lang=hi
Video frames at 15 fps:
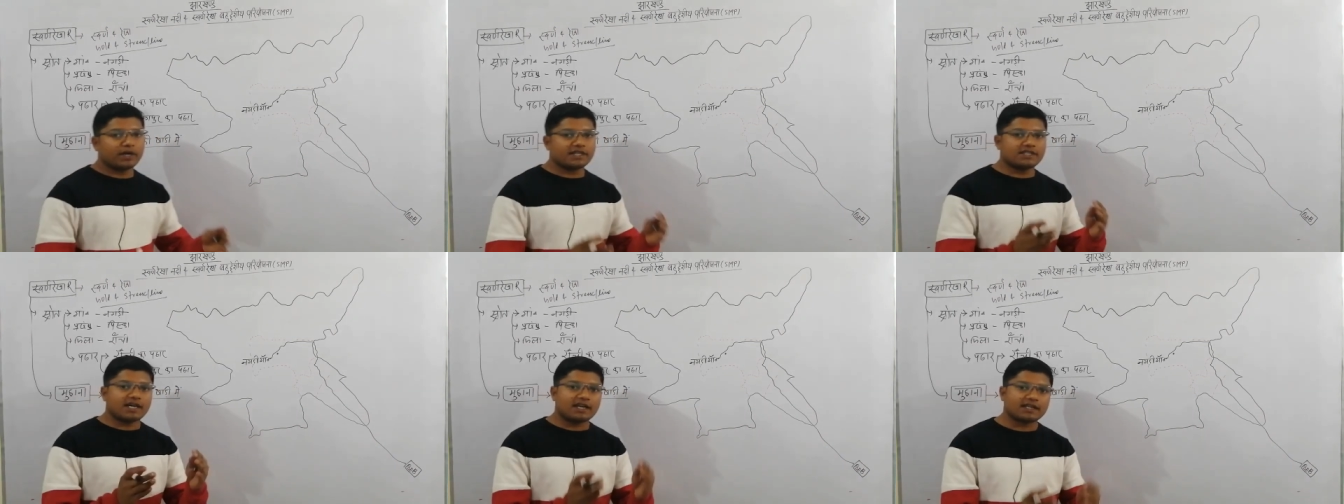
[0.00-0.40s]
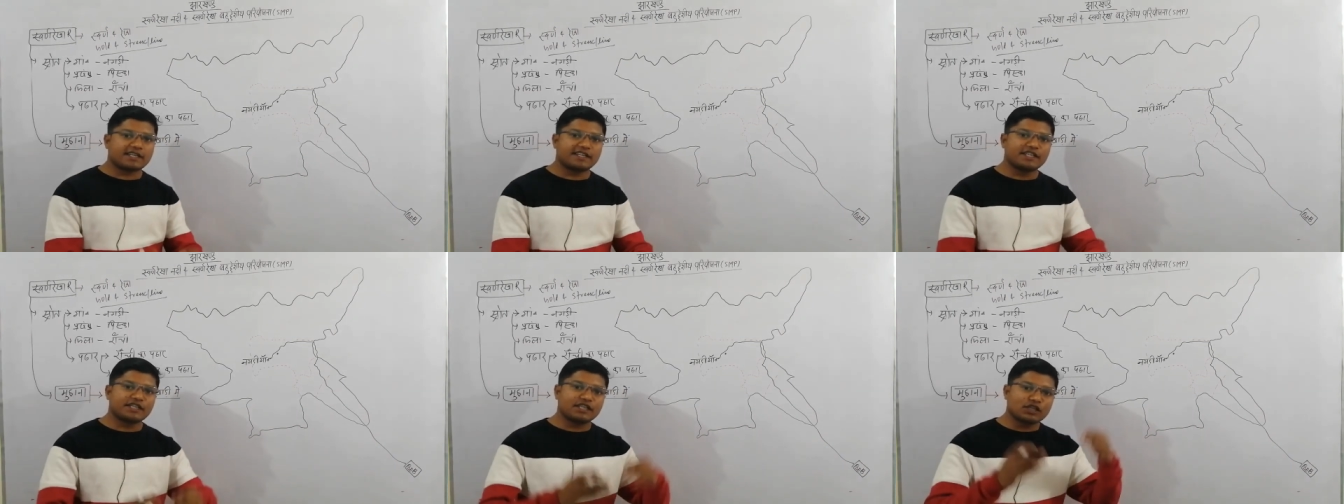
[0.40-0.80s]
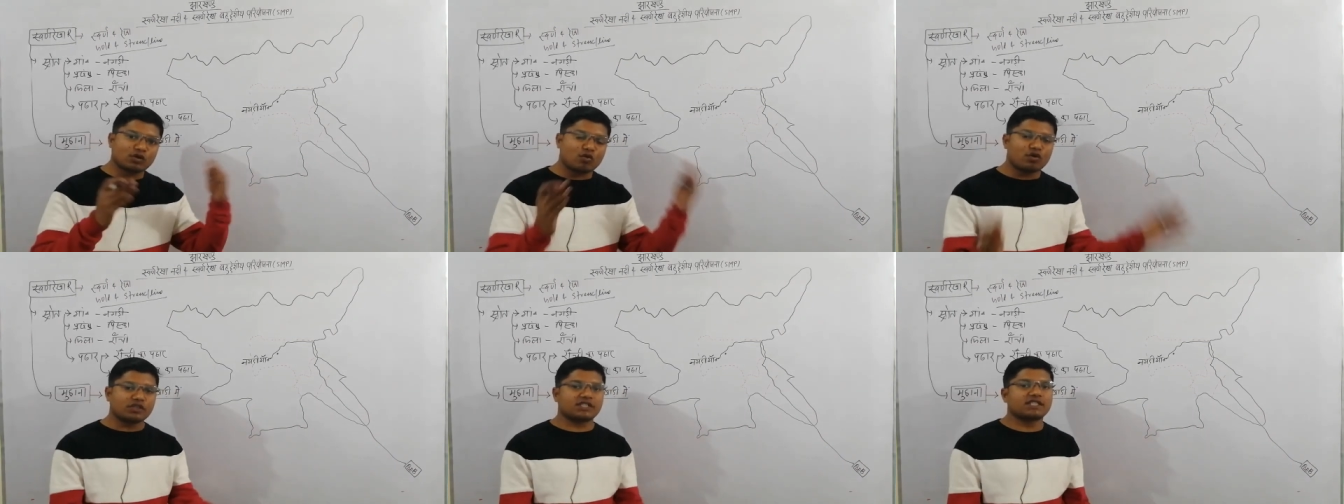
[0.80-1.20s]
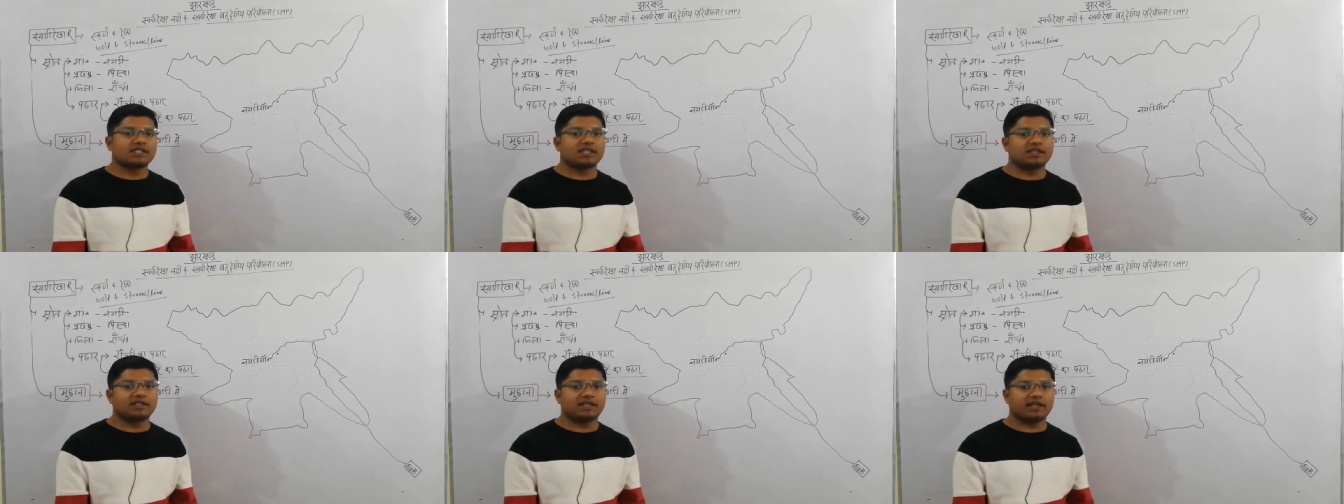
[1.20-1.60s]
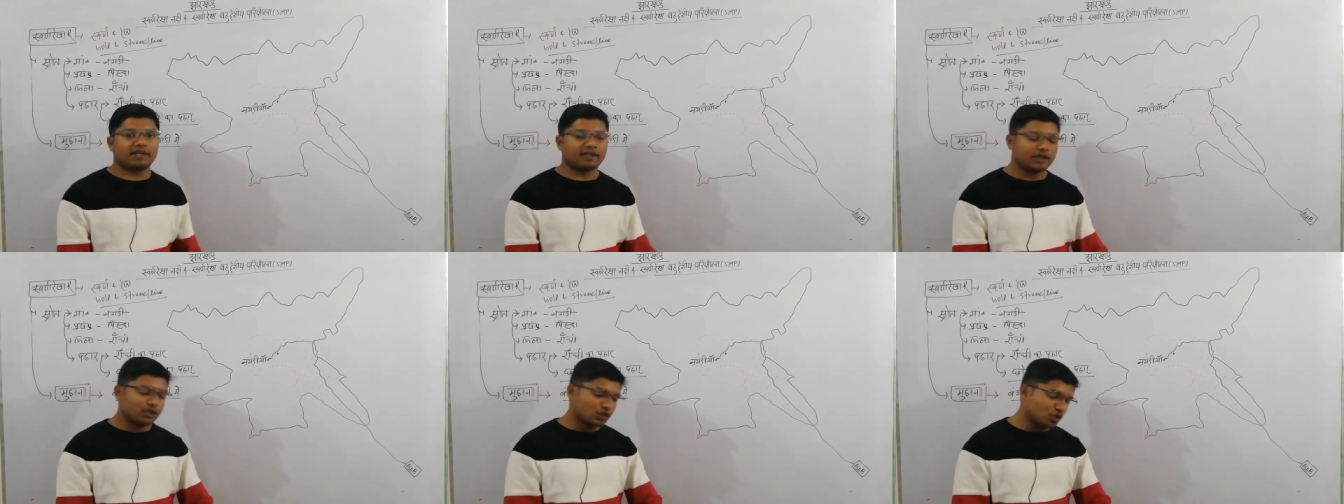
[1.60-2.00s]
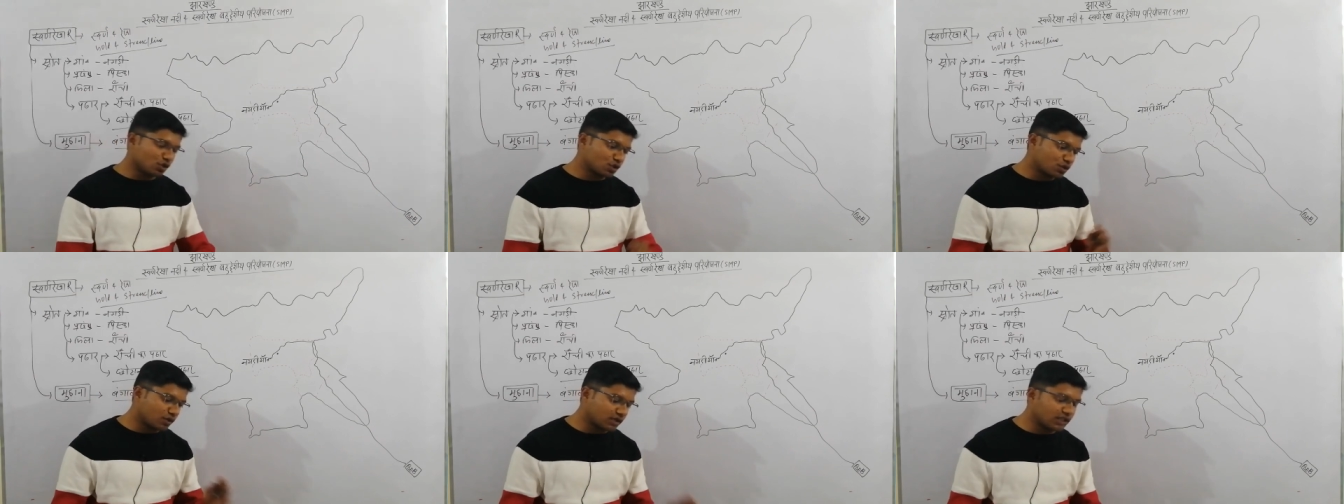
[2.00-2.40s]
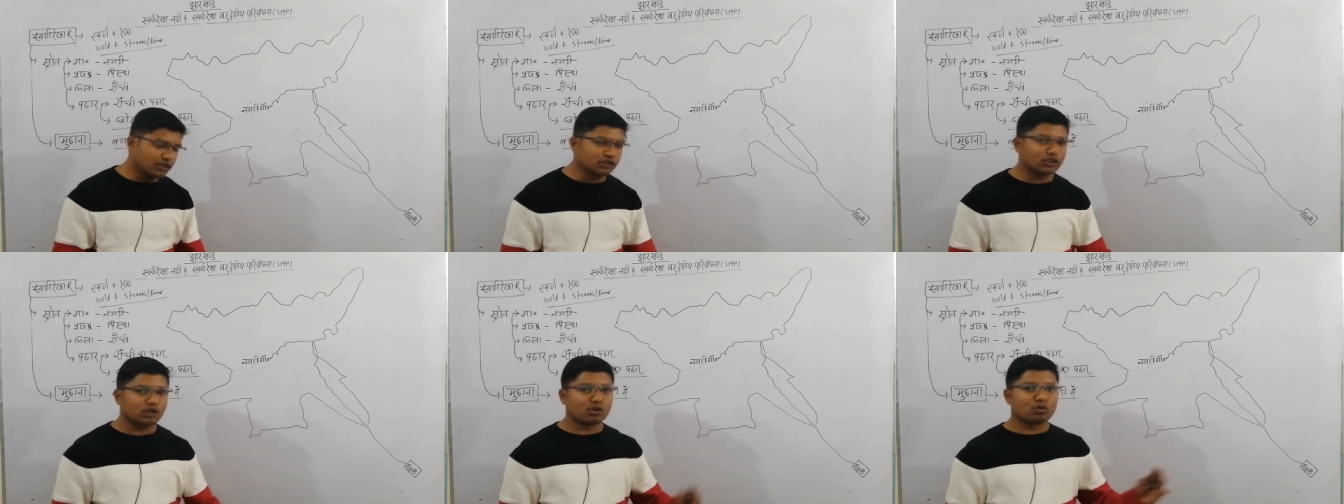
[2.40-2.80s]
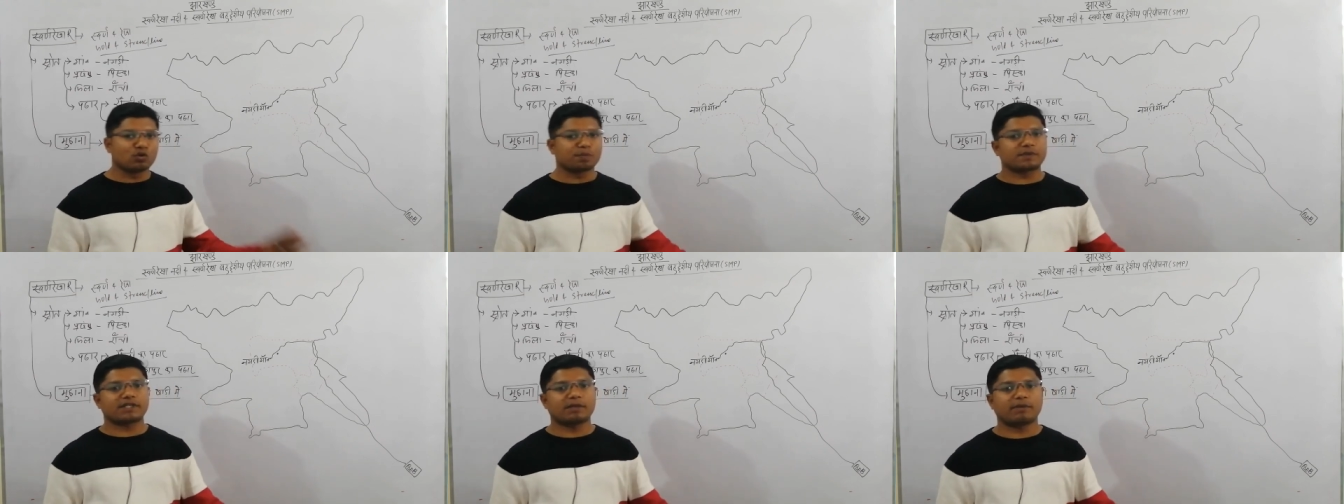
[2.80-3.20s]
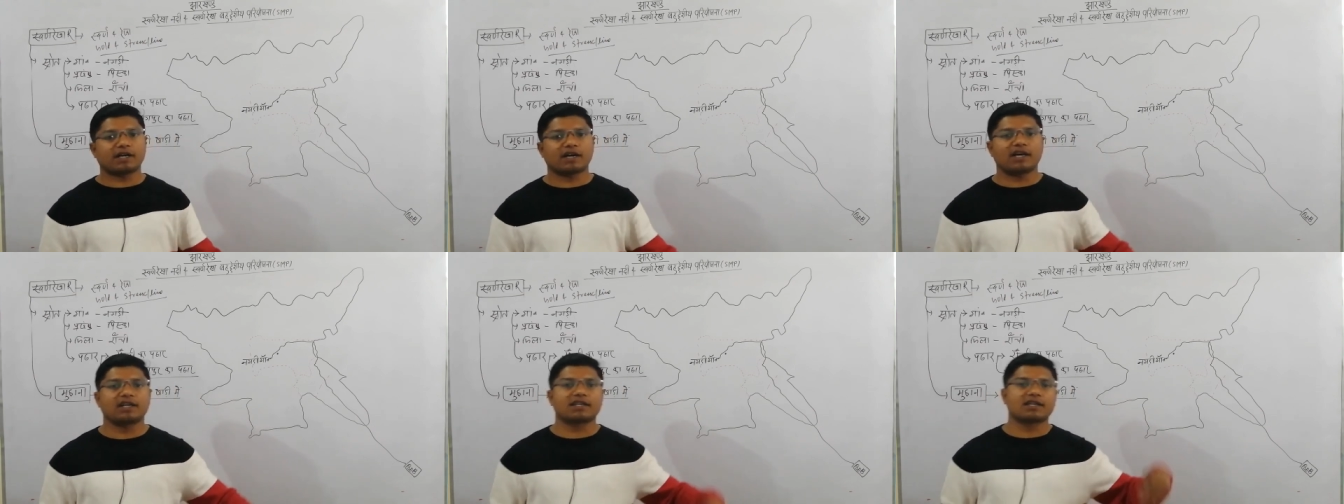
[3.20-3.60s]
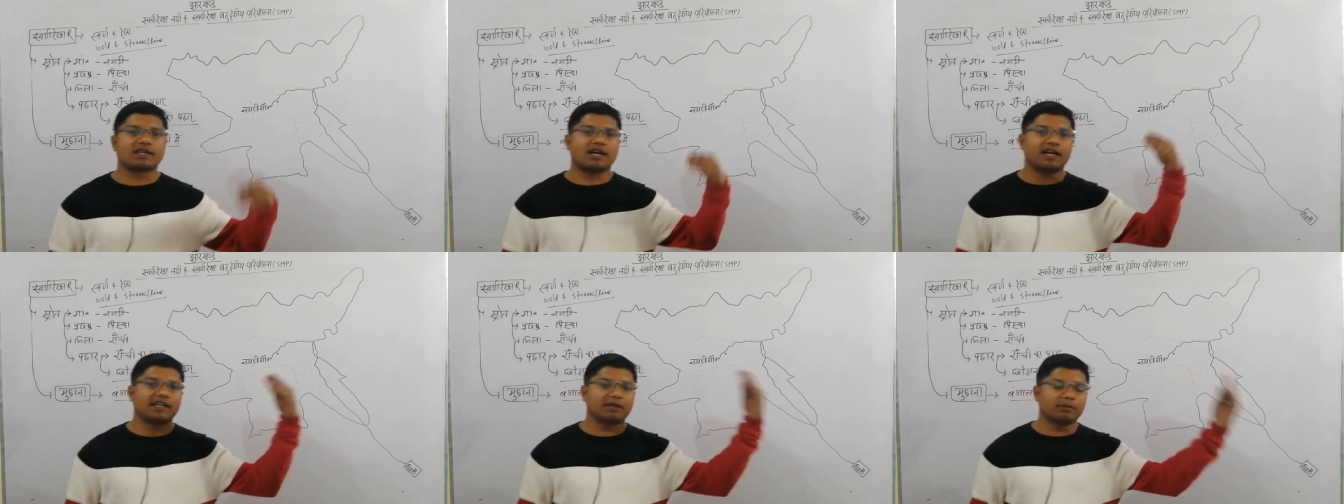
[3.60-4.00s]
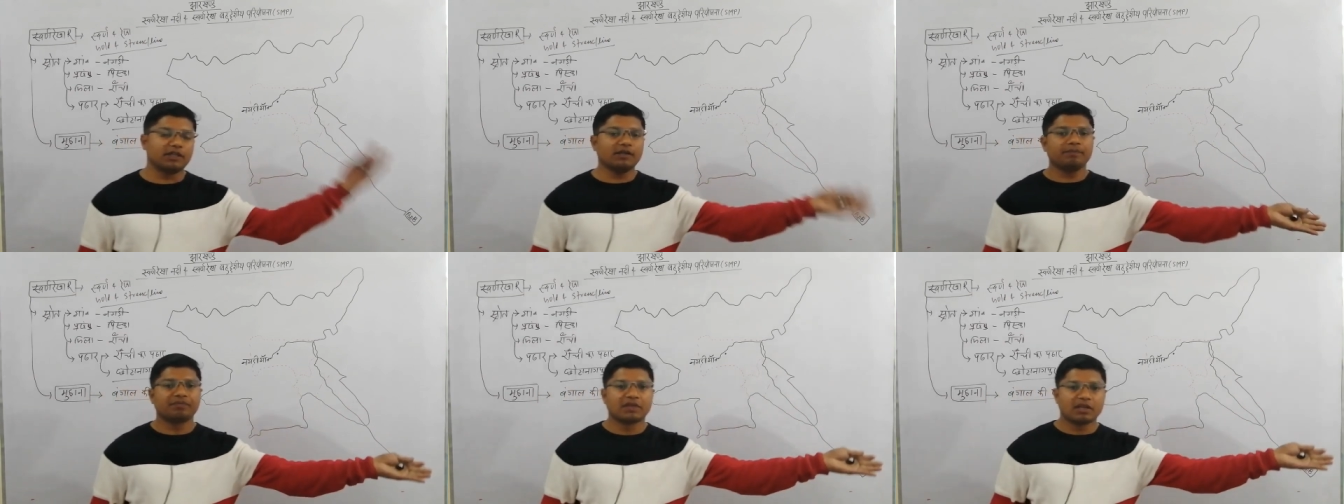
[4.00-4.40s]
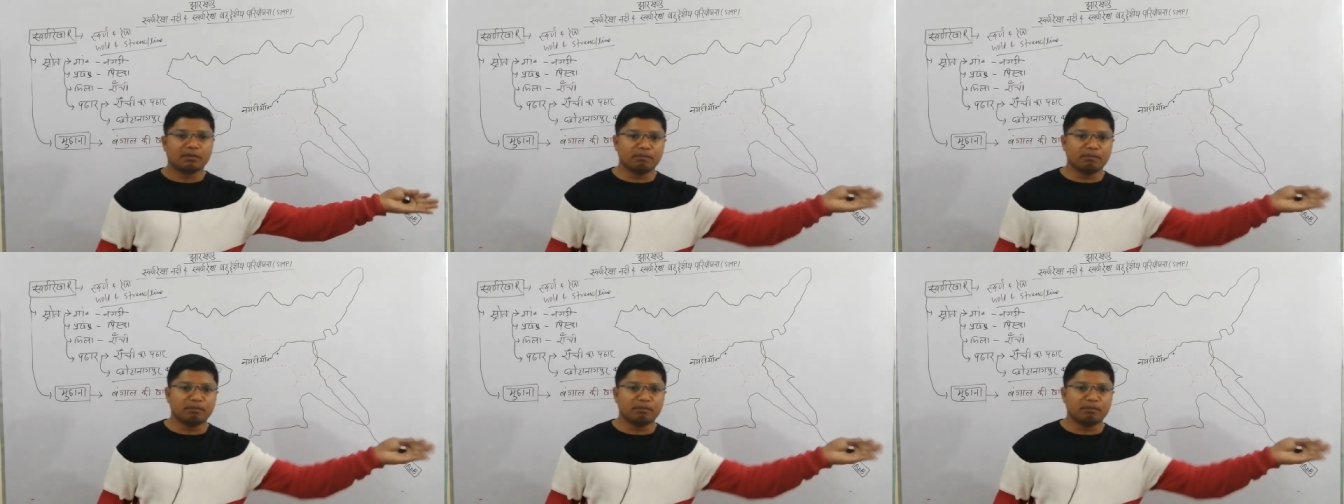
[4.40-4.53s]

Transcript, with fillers: वह झारखंड की कौन सी नदी है जो स्वतंत्र रूप से बंगाल की खाड़ी में